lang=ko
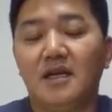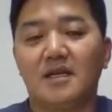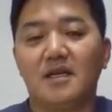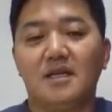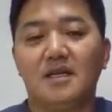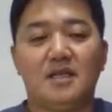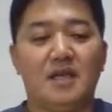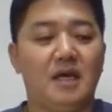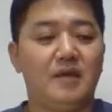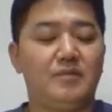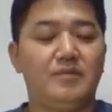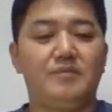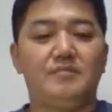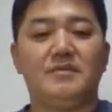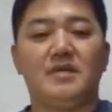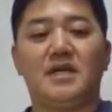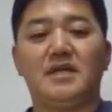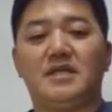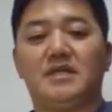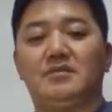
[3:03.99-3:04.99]
그러니까
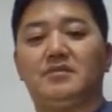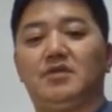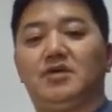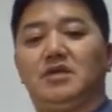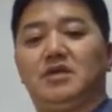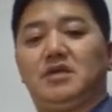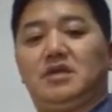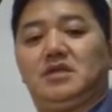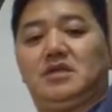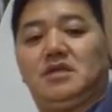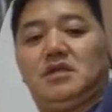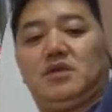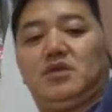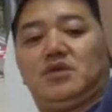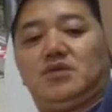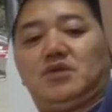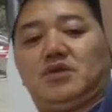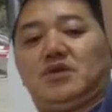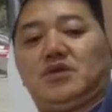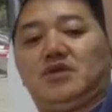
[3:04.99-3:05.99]
대부분 다 지금 여기 있죠?
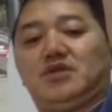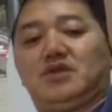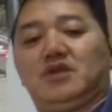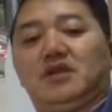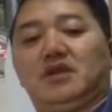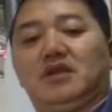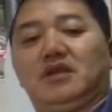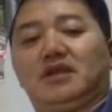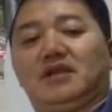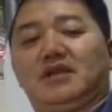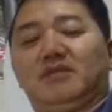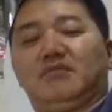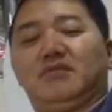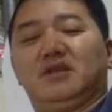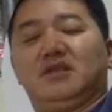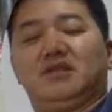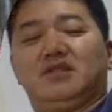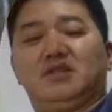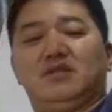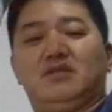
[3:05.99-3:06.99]
이쪽
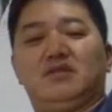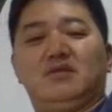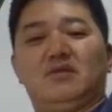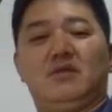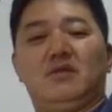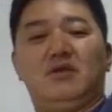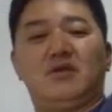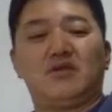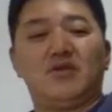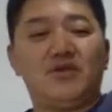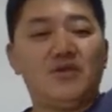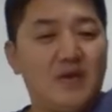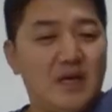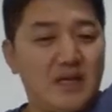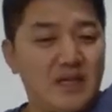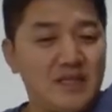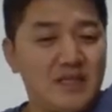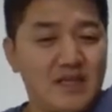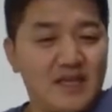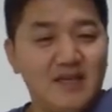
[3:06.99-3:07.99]
어려운
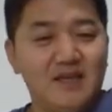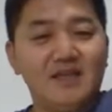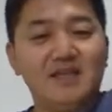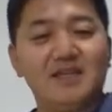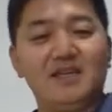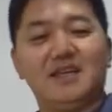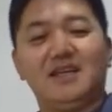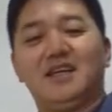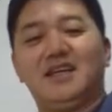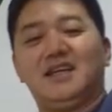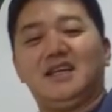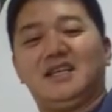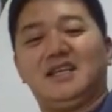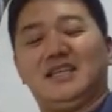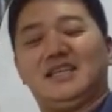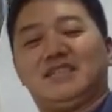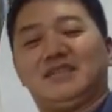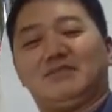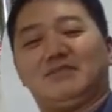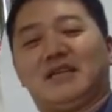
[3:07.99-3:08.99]
용안 쓸게요.
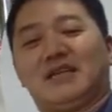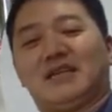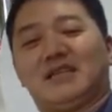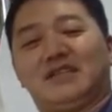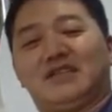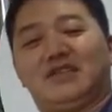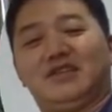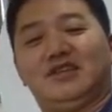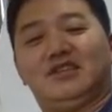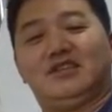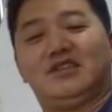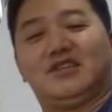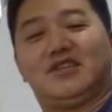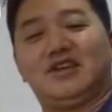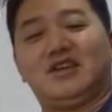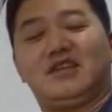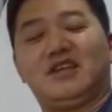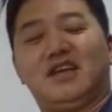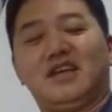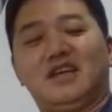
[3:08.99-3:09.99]
저, 저,
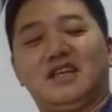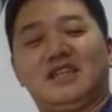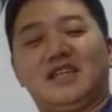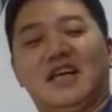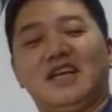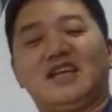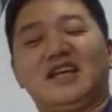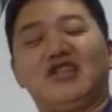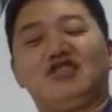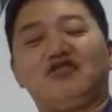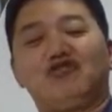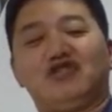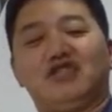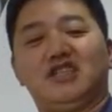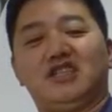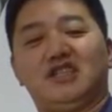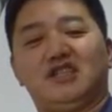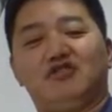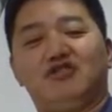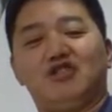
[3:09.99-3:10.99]
겨드랑이 날개
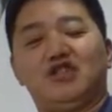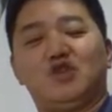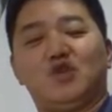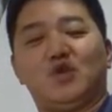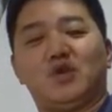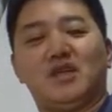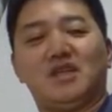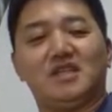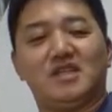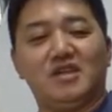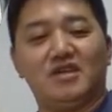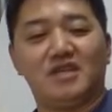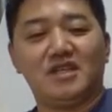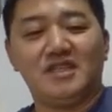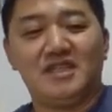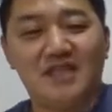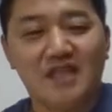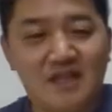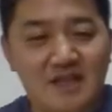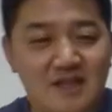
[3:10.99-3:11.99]
축지 뒤쪽을 여기
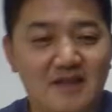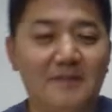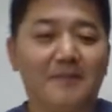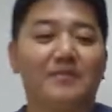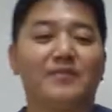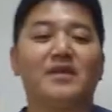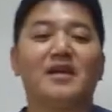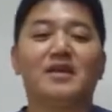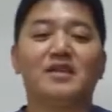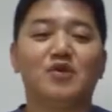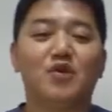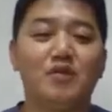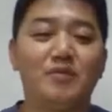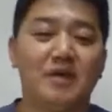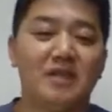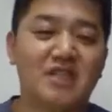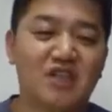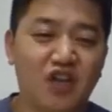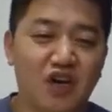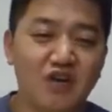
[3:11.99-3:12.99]
이제 소위
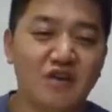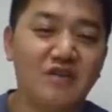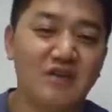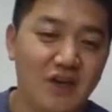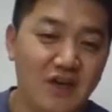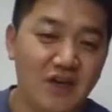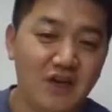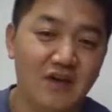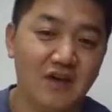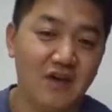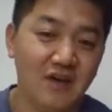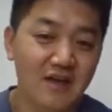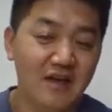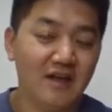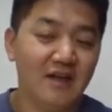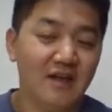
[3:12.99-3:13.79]
말해서 터는 거예요.